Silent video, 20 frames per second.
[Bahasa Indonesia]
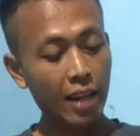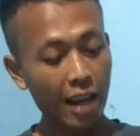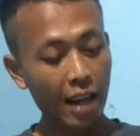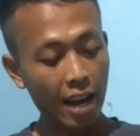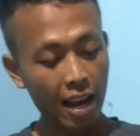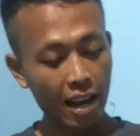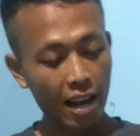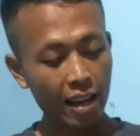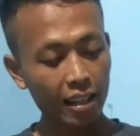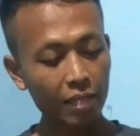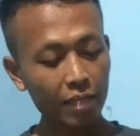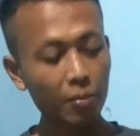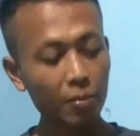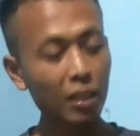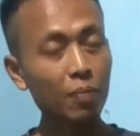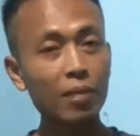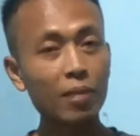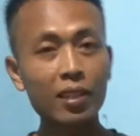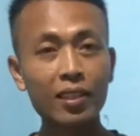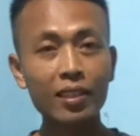Nah,
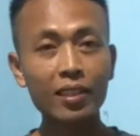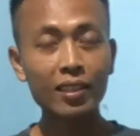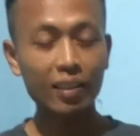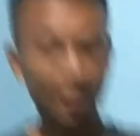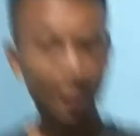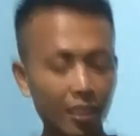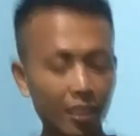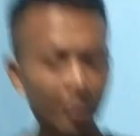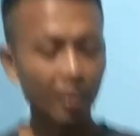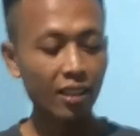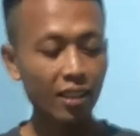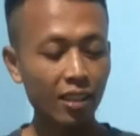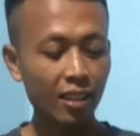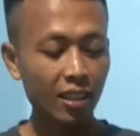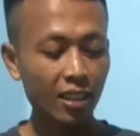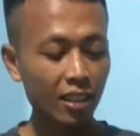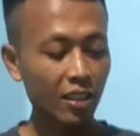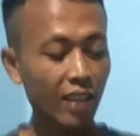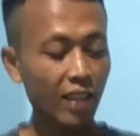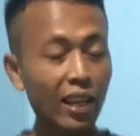teman-teman,
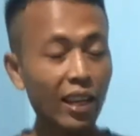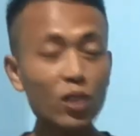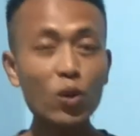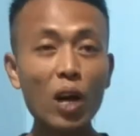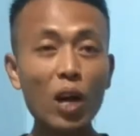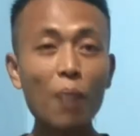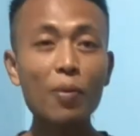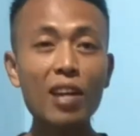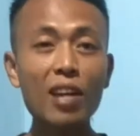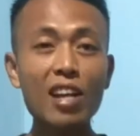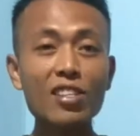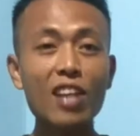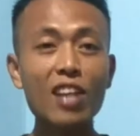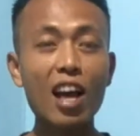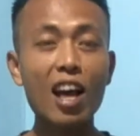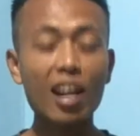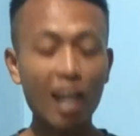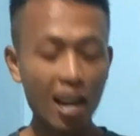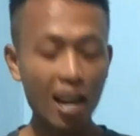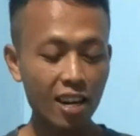saya juga
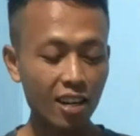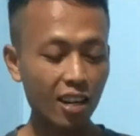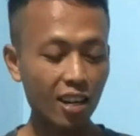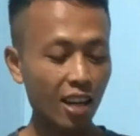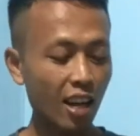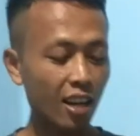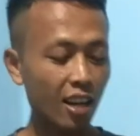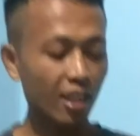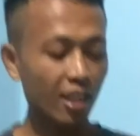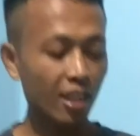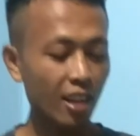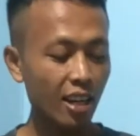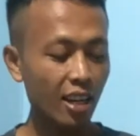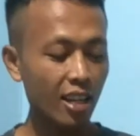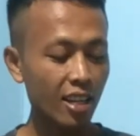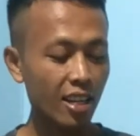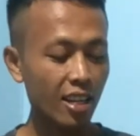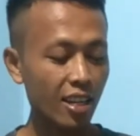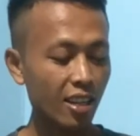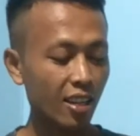penasaran dengan
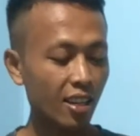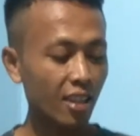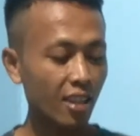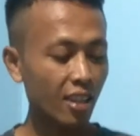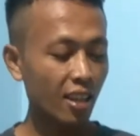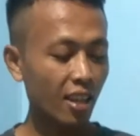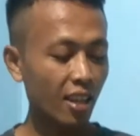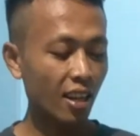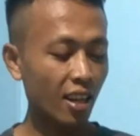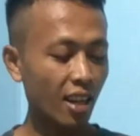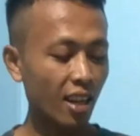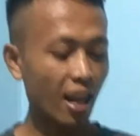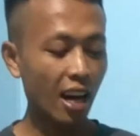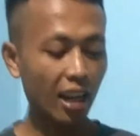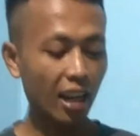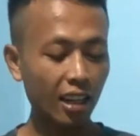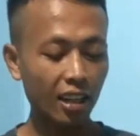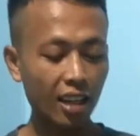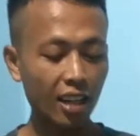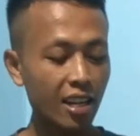nilai uh,
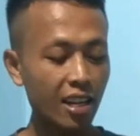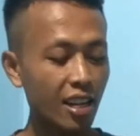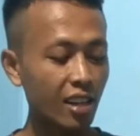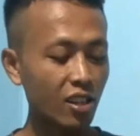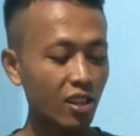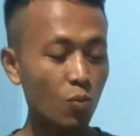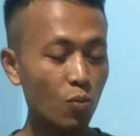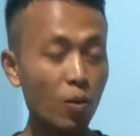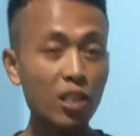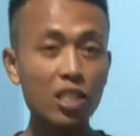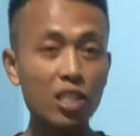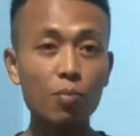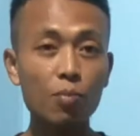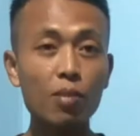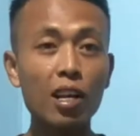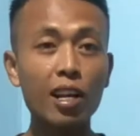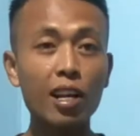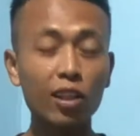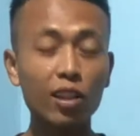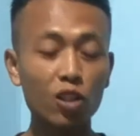harga yang cuma
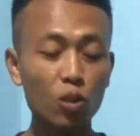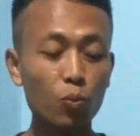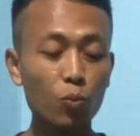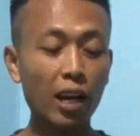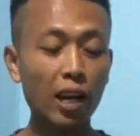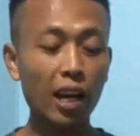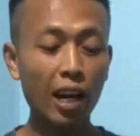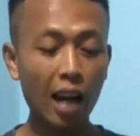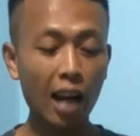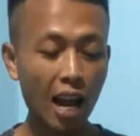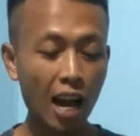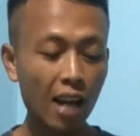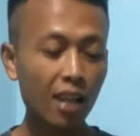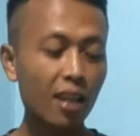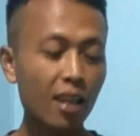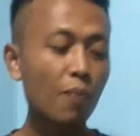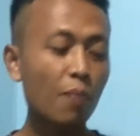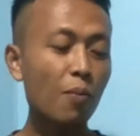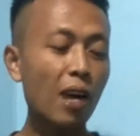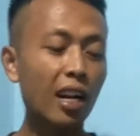900 perak.
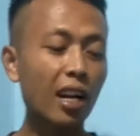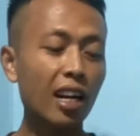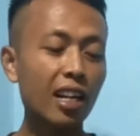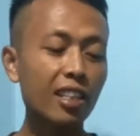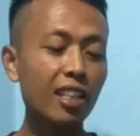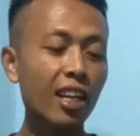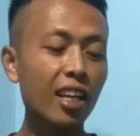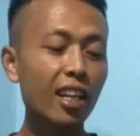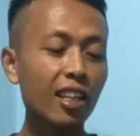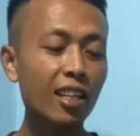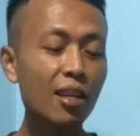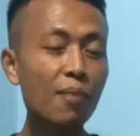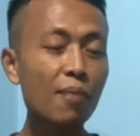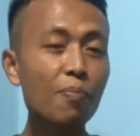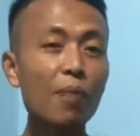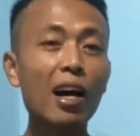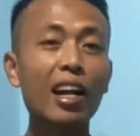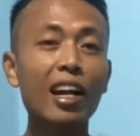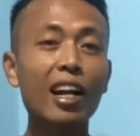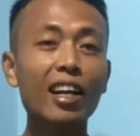Barangnya
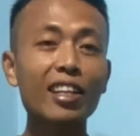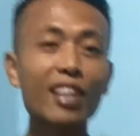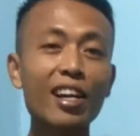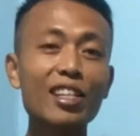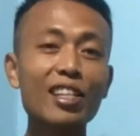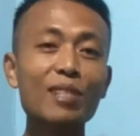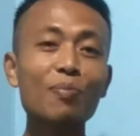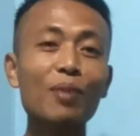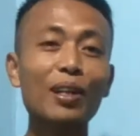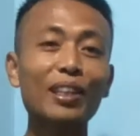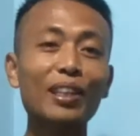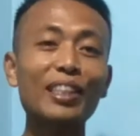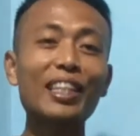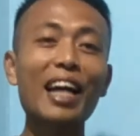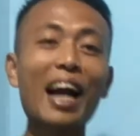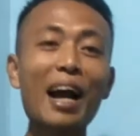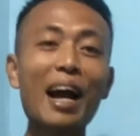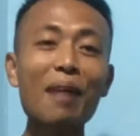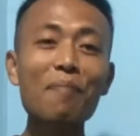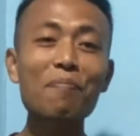ini barang yang seperti
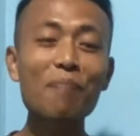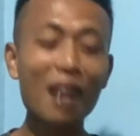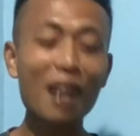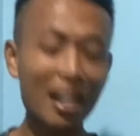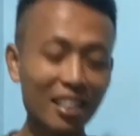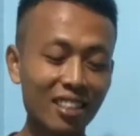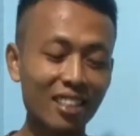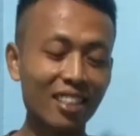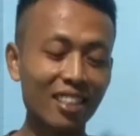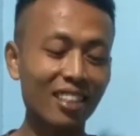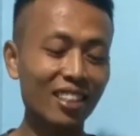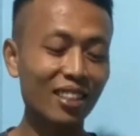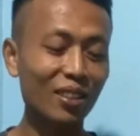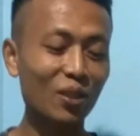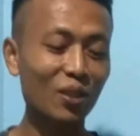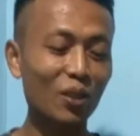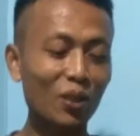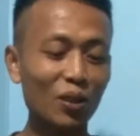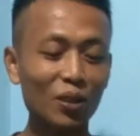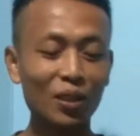apa sih
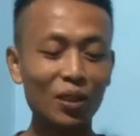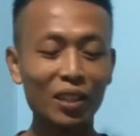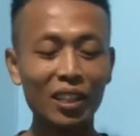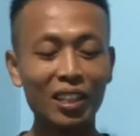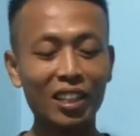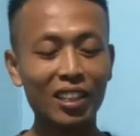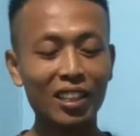gitu loh.